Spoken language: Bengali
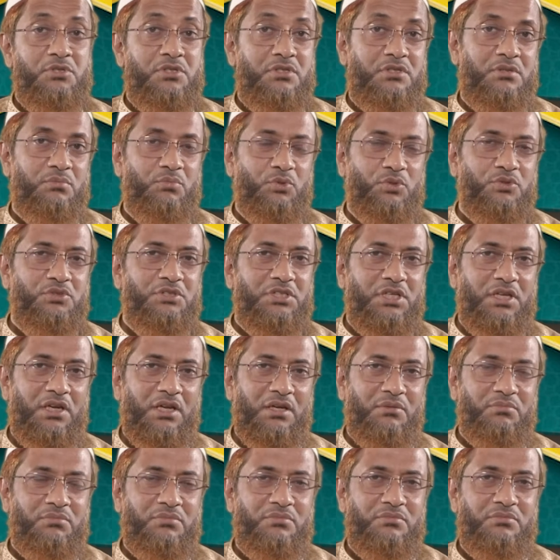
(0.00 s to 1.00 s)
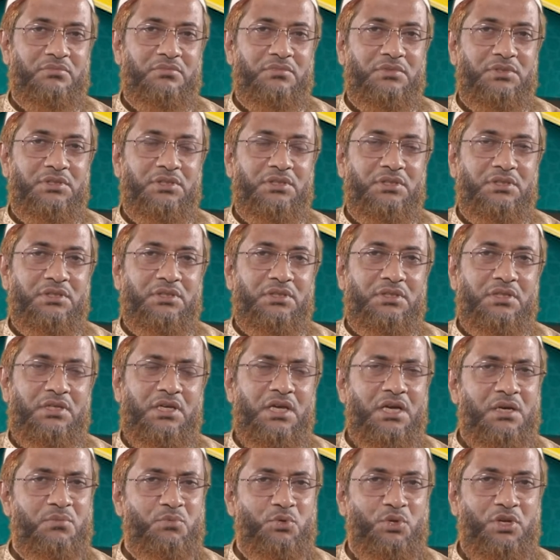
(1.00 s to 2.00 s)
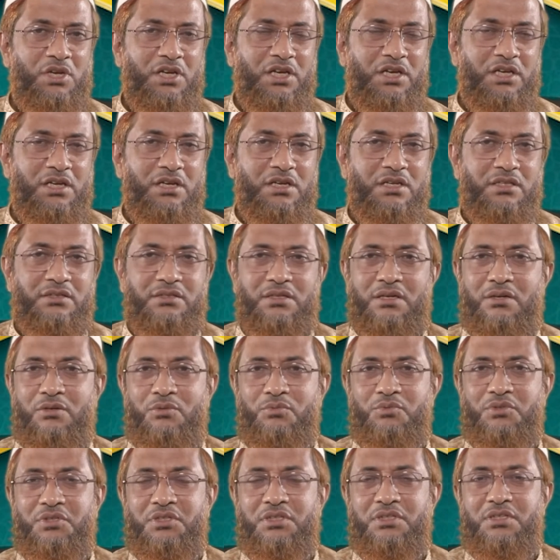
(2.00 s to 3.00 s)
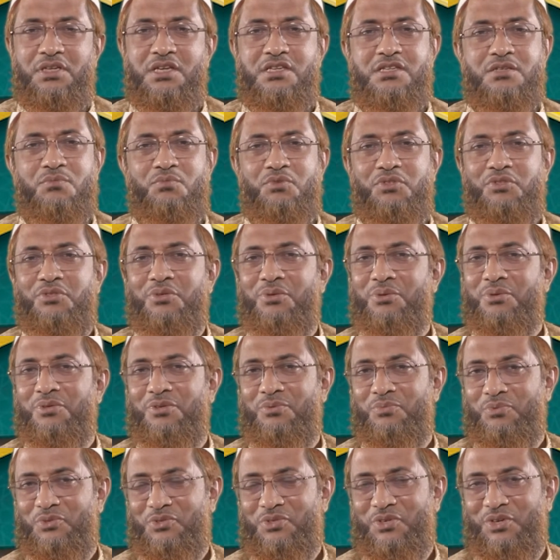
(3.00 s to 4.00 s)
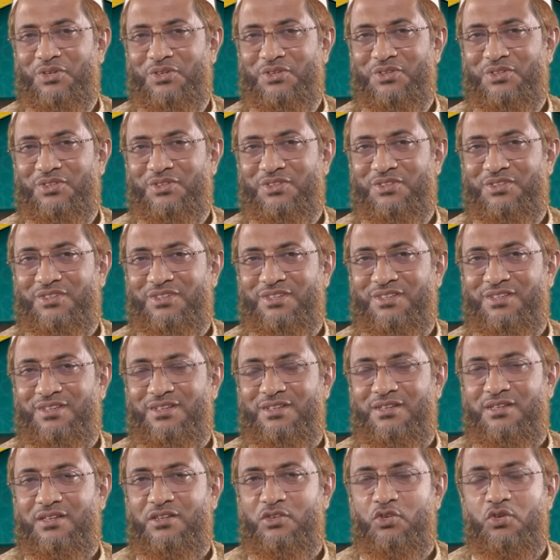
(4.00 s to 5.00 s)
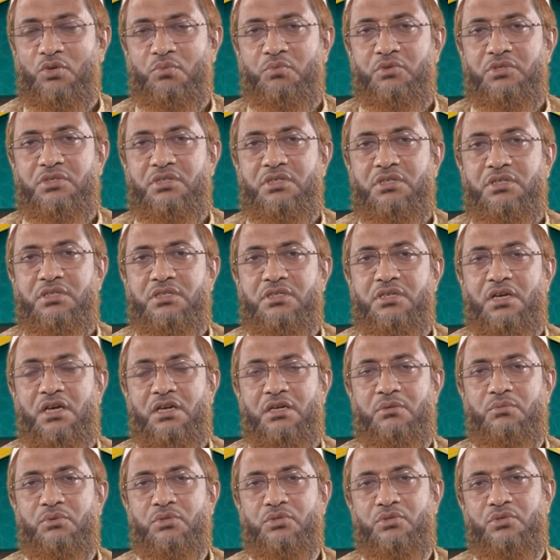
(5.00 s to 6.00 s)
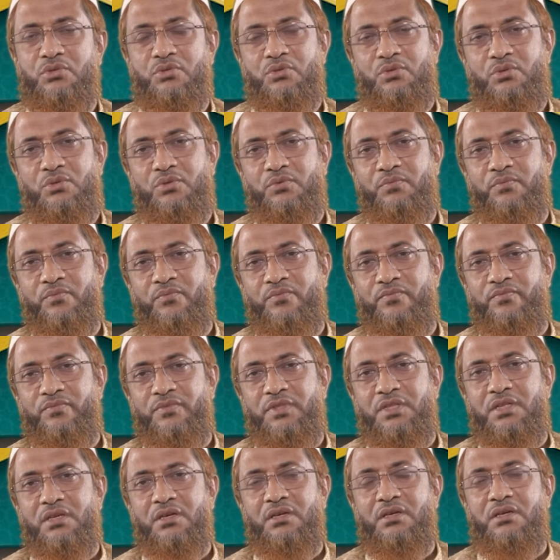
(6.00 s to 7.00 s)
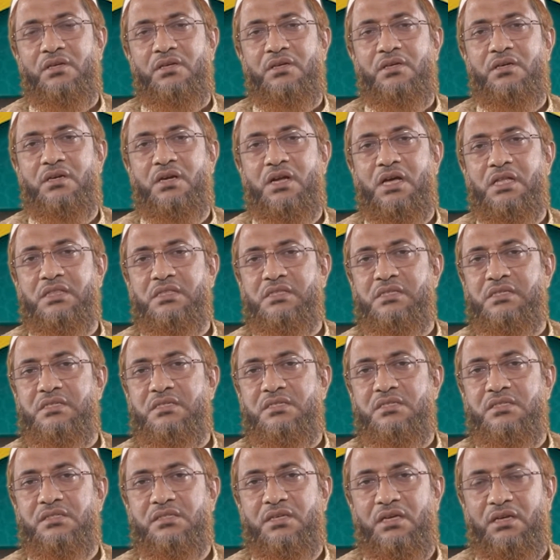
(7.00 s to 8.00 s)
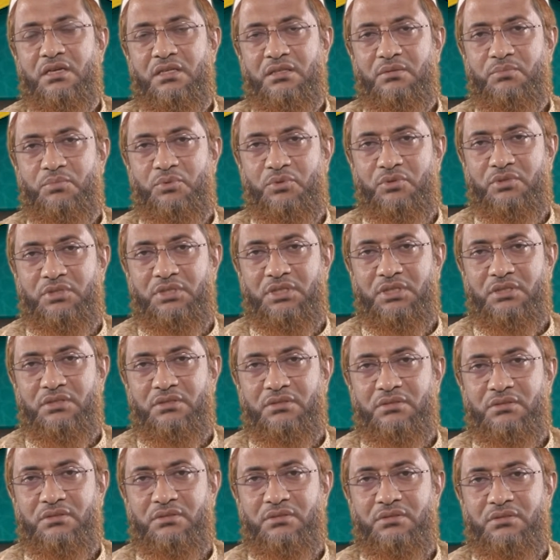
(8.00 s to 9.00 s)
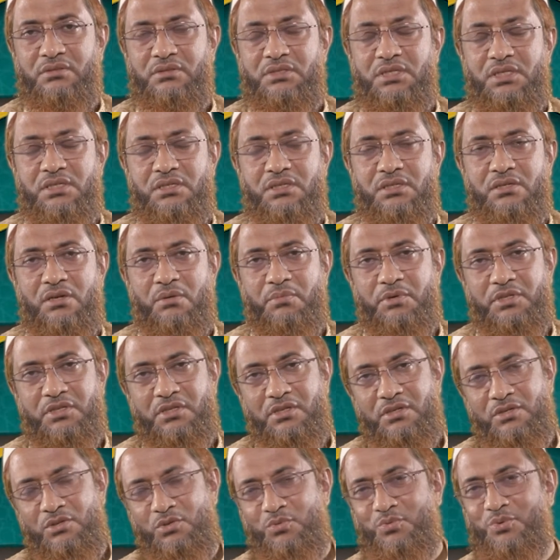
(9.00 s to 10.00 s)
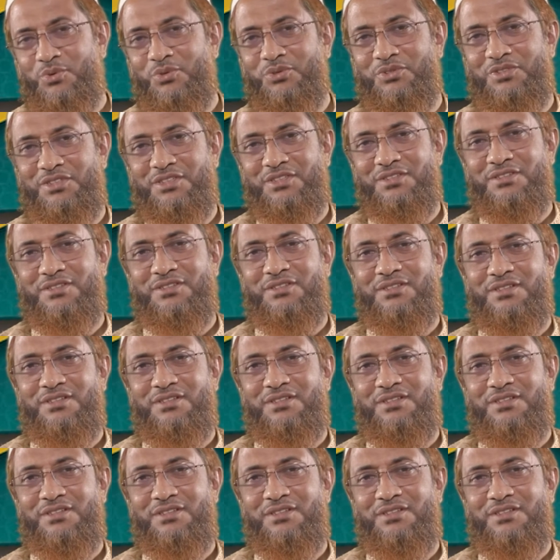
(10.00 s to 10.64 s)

আমি যেটা বলছিলাম কেমন লাইল না তারাবি এটি বিতর্কের বিষয় নয় নবীজি সারা বছর রাতের যে সালাদ পড়তেন সেটি রামাদানেও পড়তেন